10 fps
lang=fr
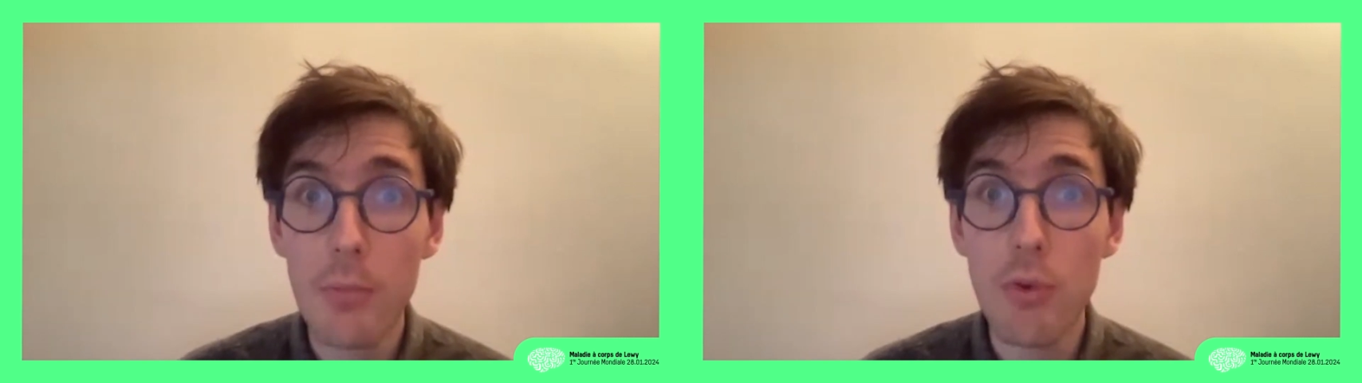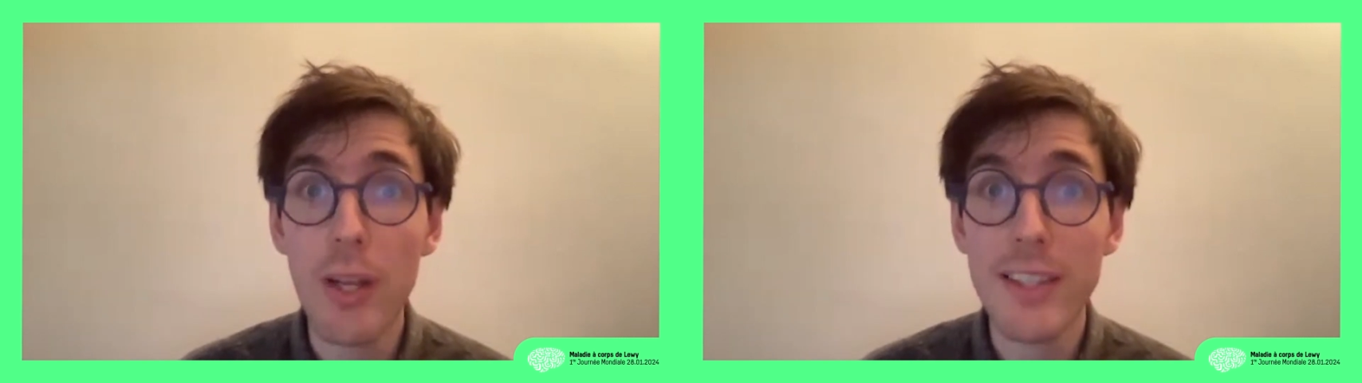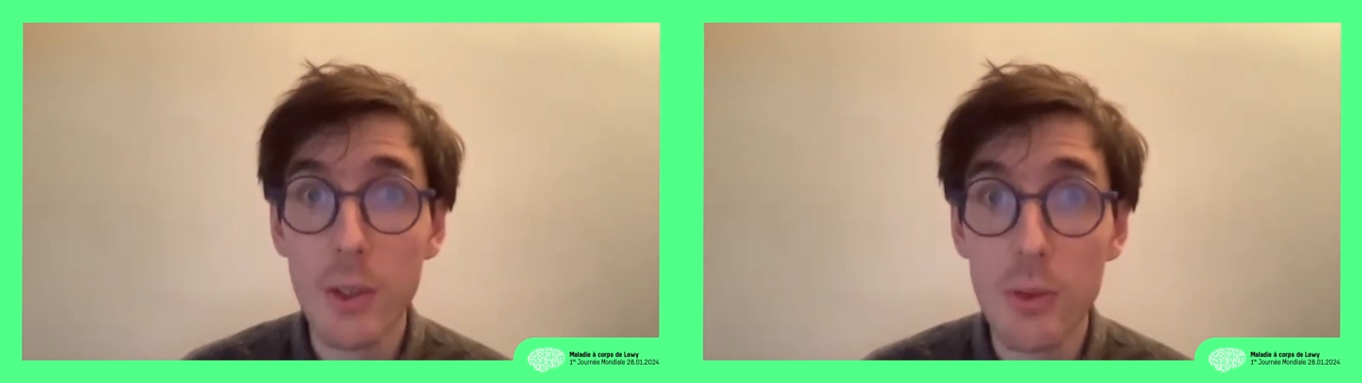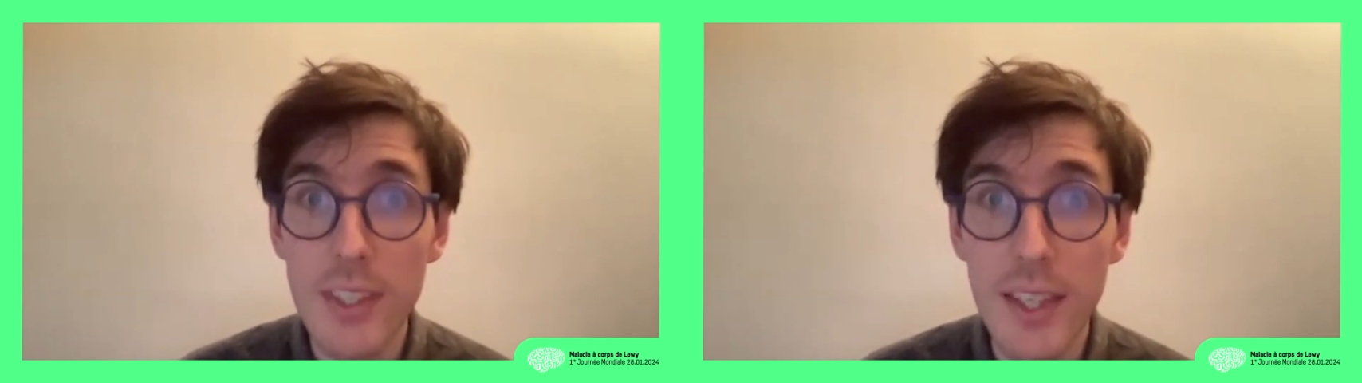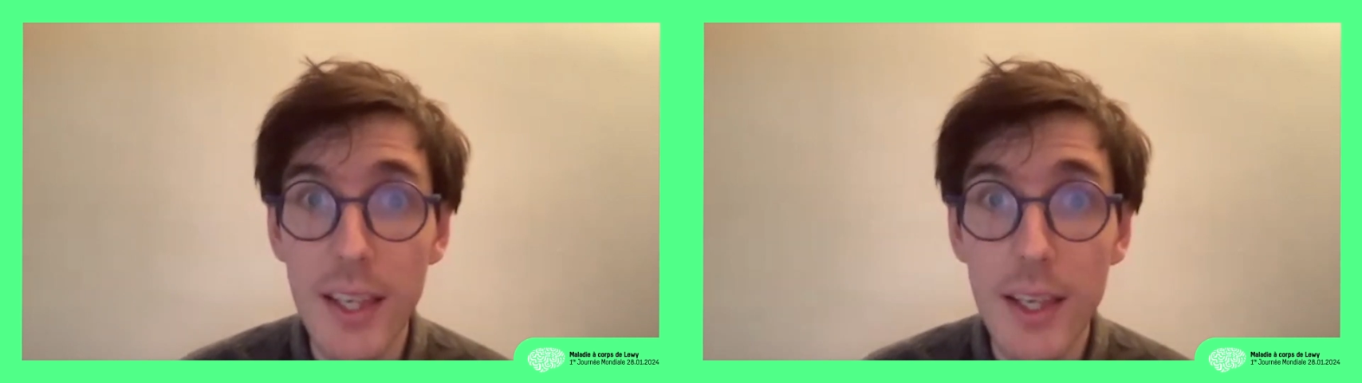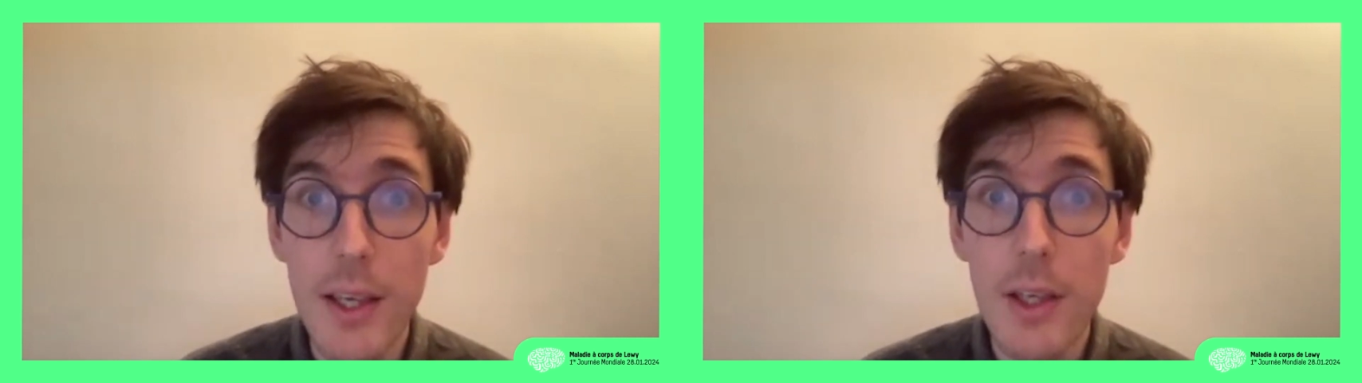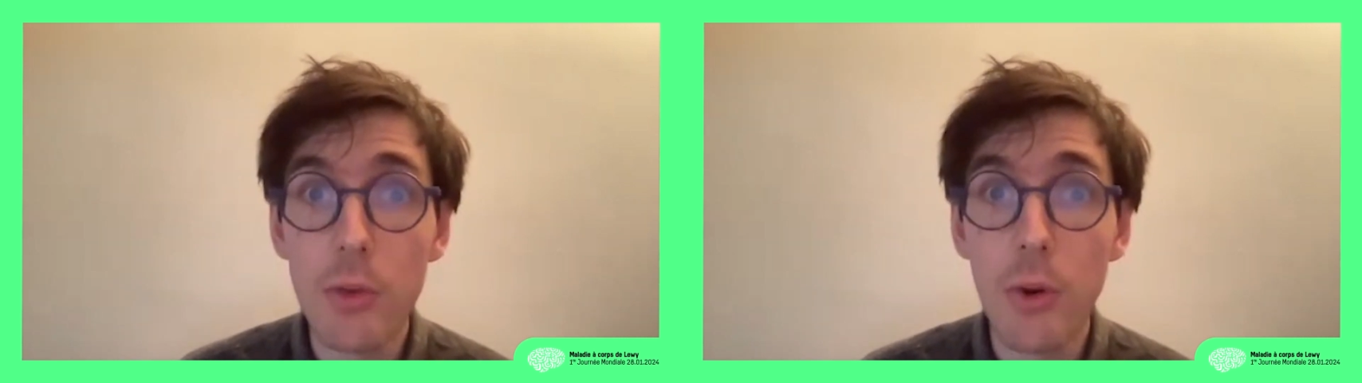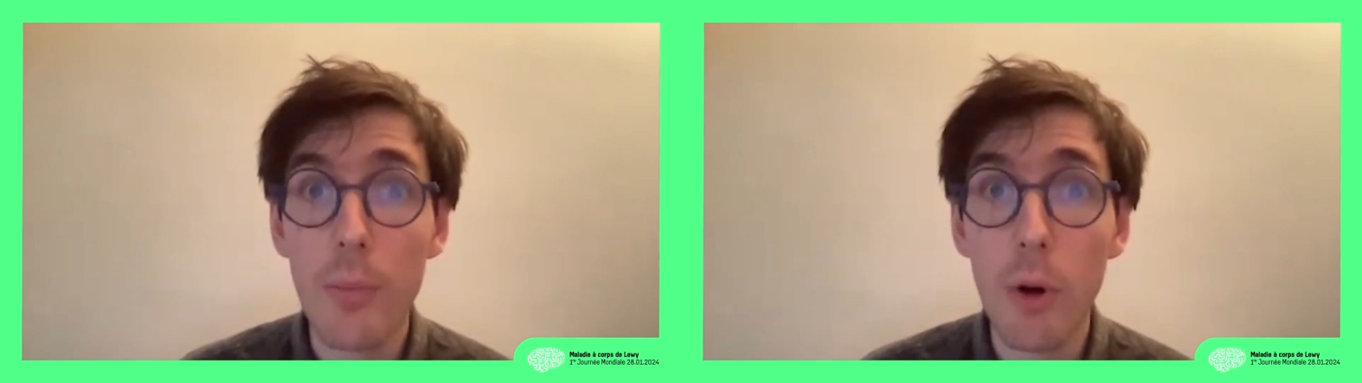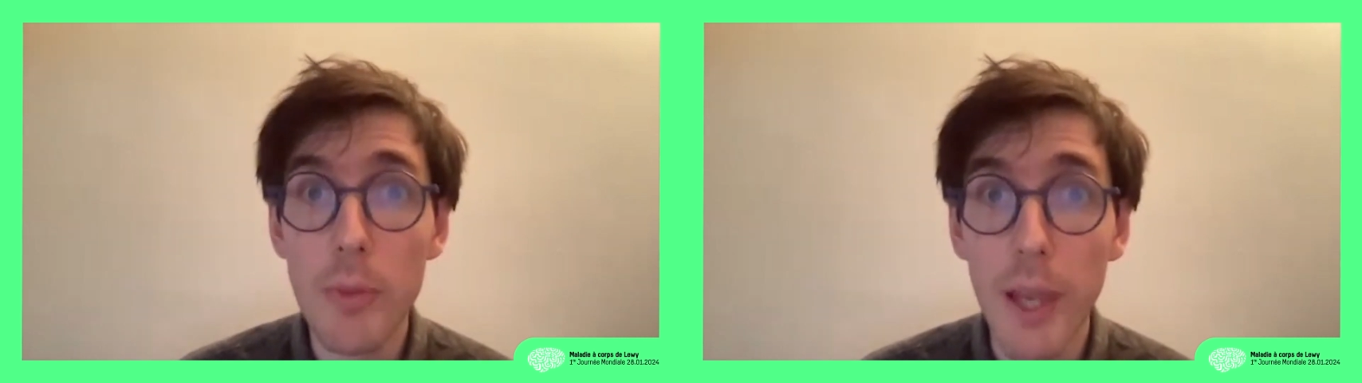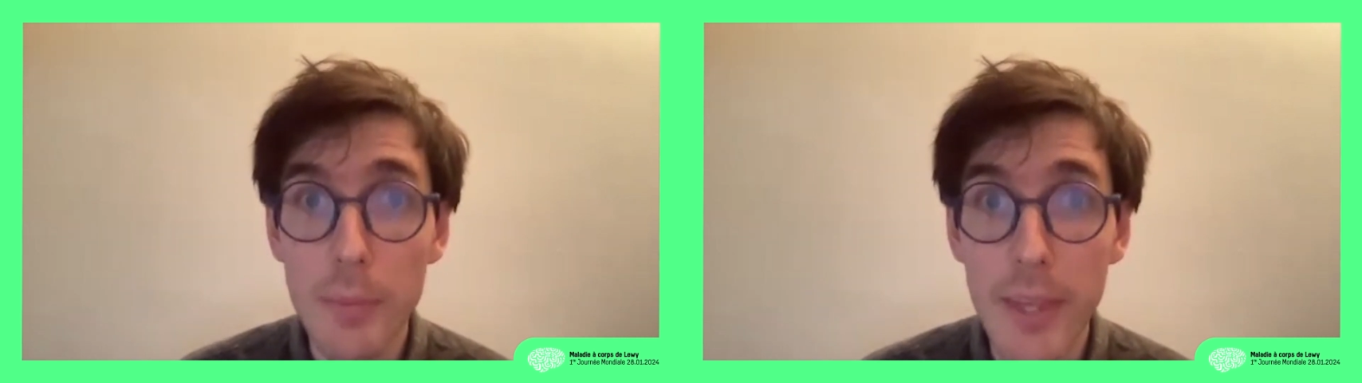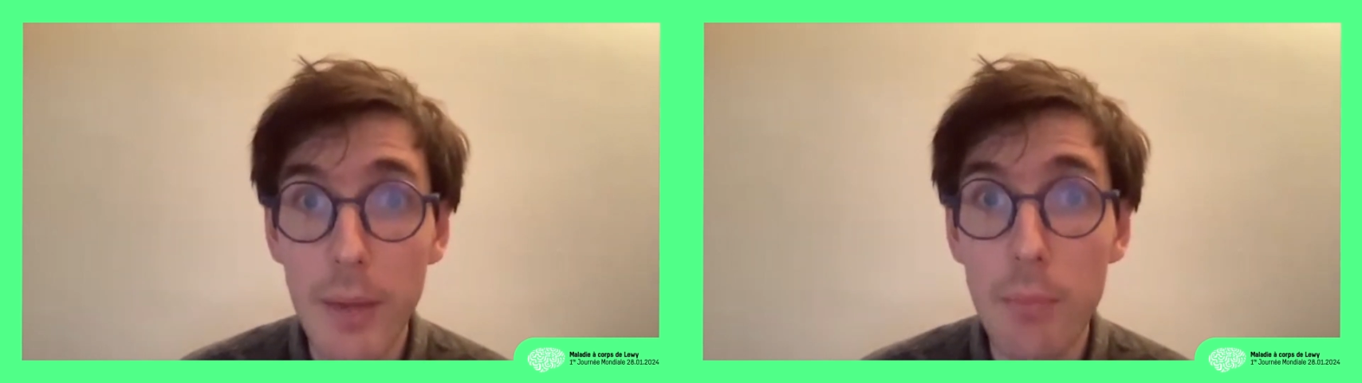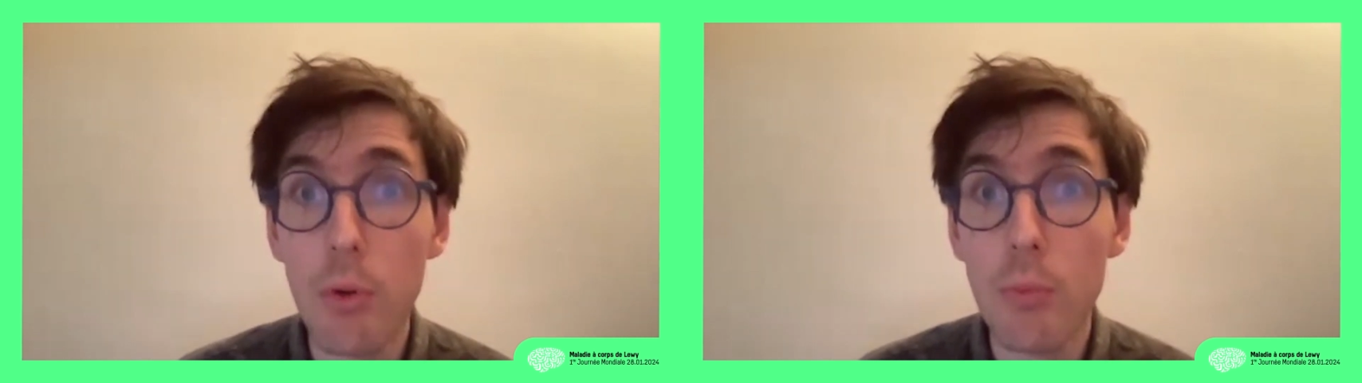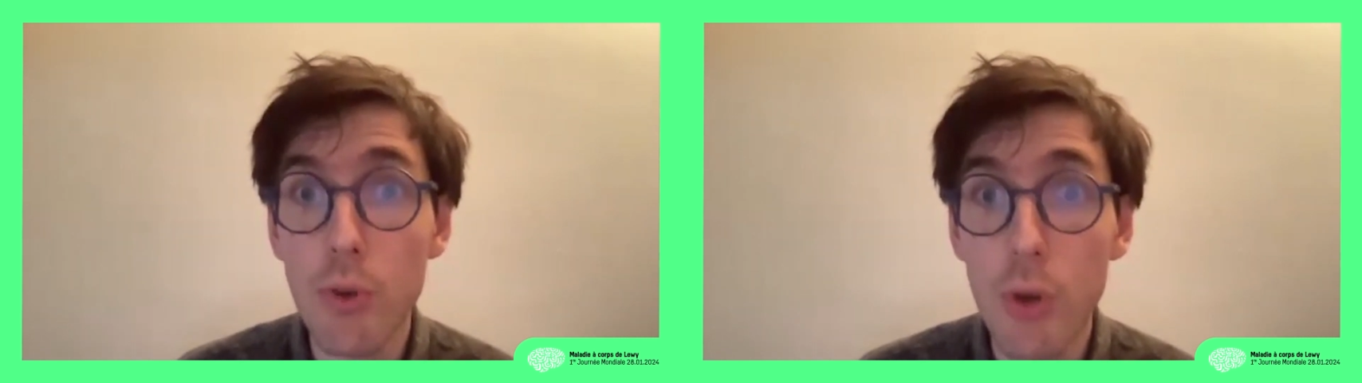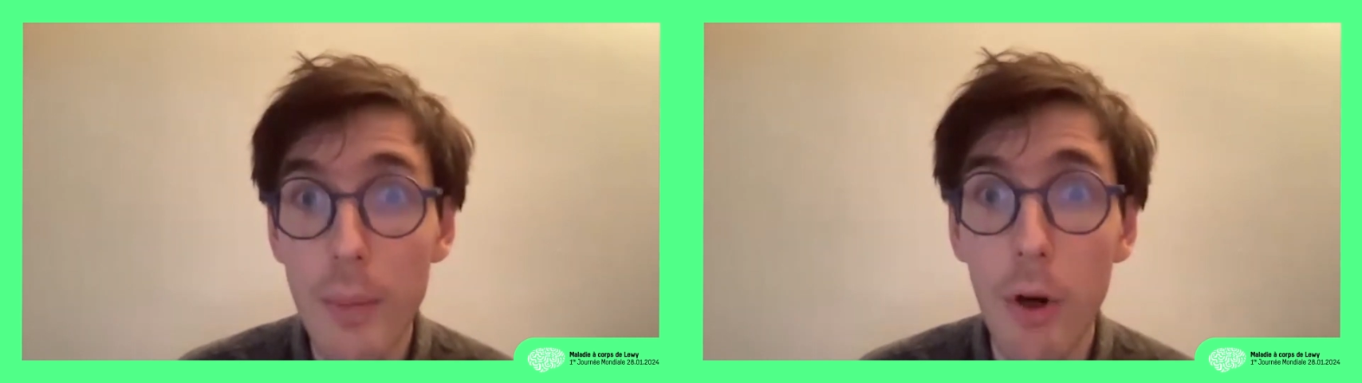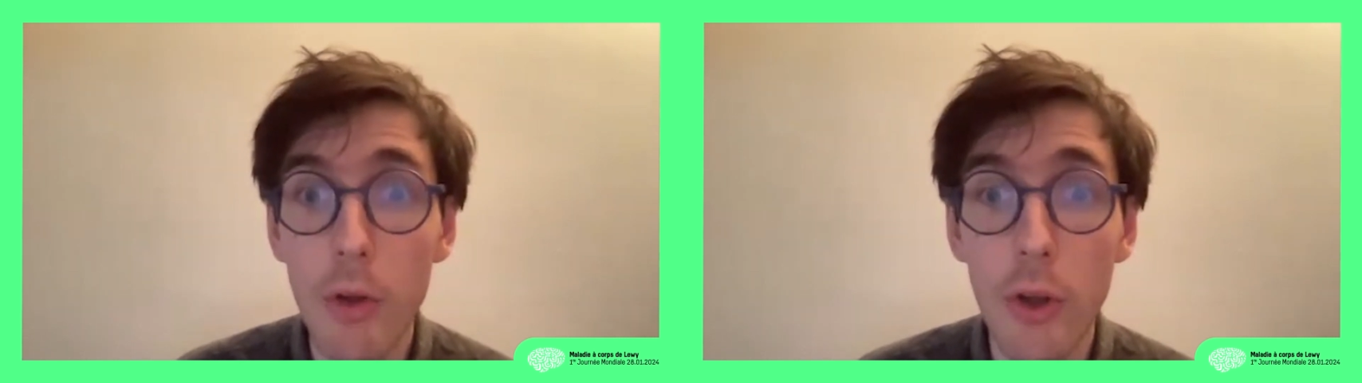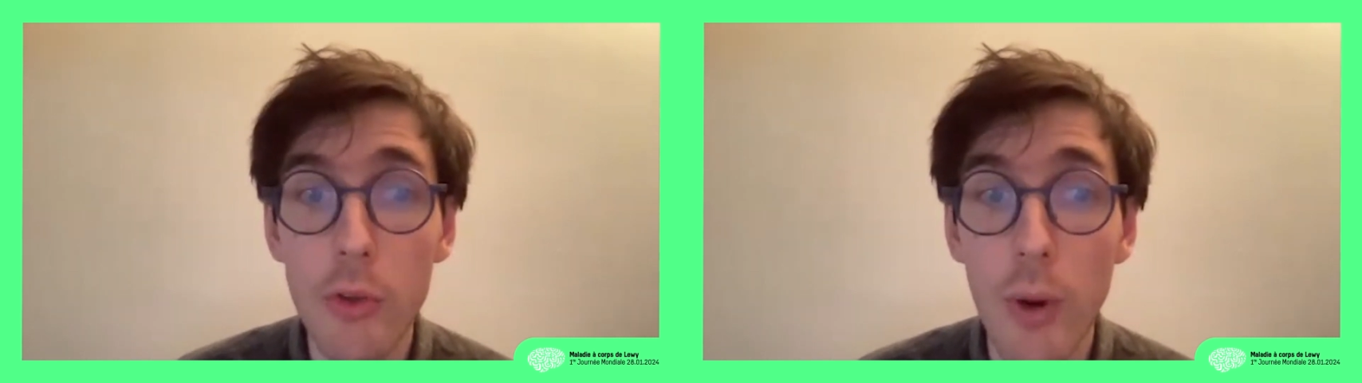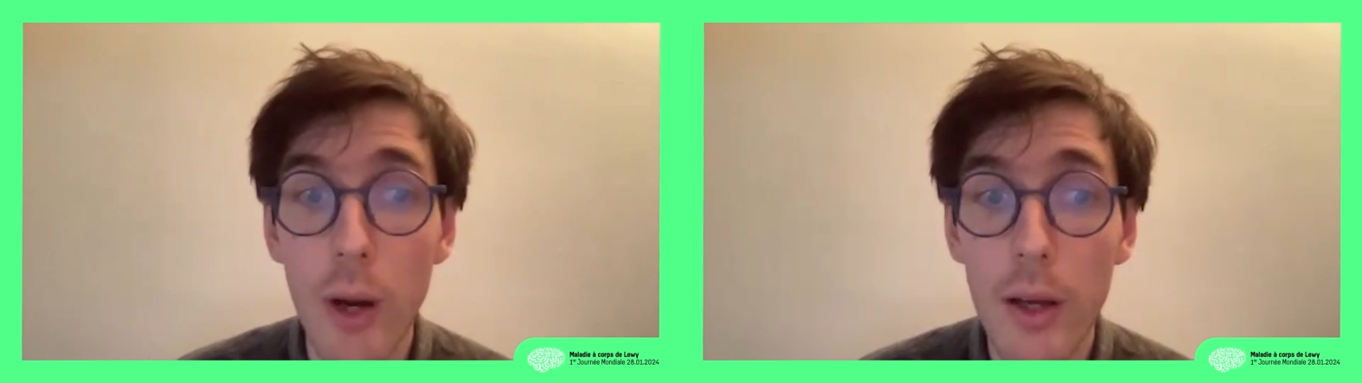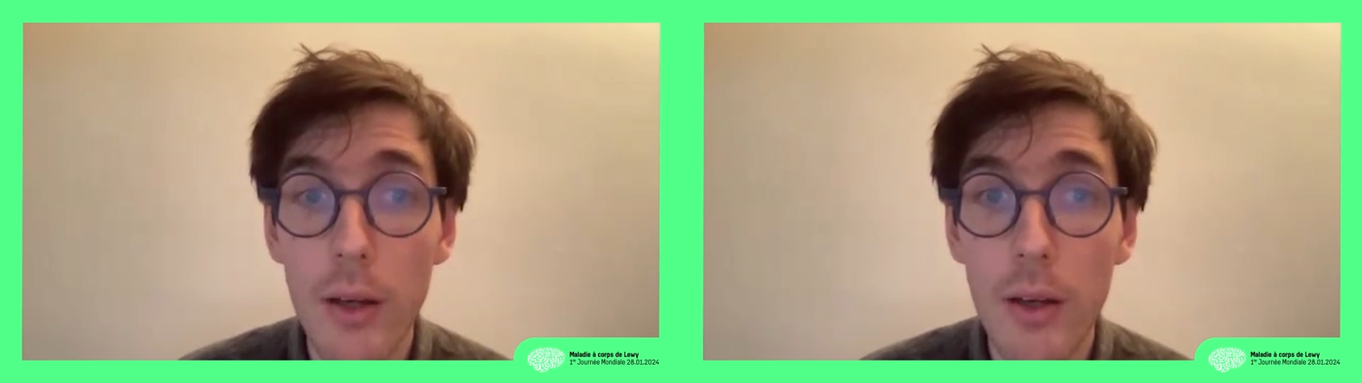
mieux la diagnostiquer sont la première pierre pour mieux la prendre en soin.